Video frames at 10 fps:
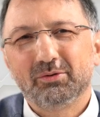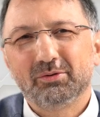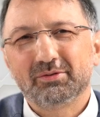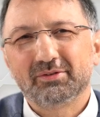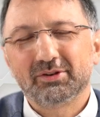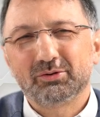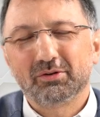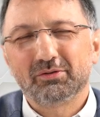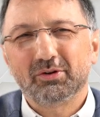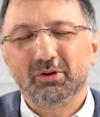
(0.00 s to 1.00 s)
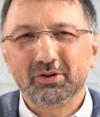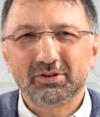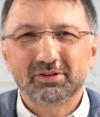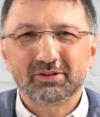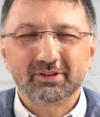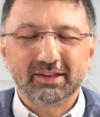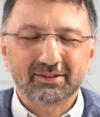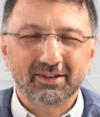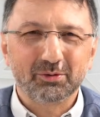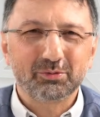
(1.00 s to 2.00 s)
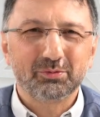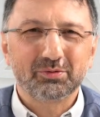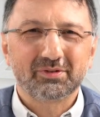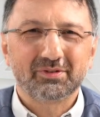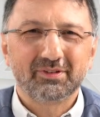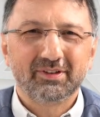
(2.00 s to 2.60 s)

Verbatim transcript: und ich hoffe, euch geht es auch gut.